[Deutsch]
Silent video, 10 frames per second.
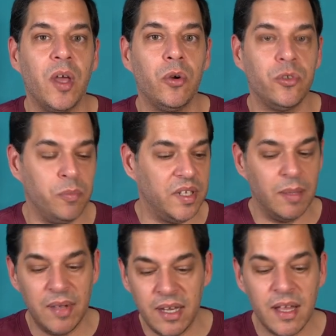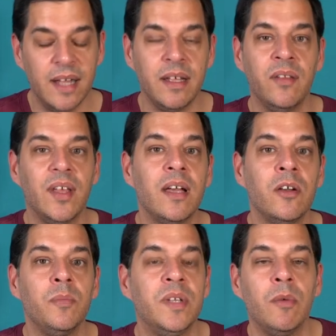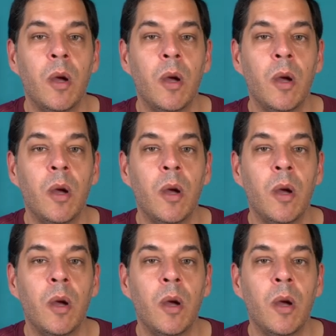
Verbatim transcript: auch so mit dem Inhalt an Sachen und mit dem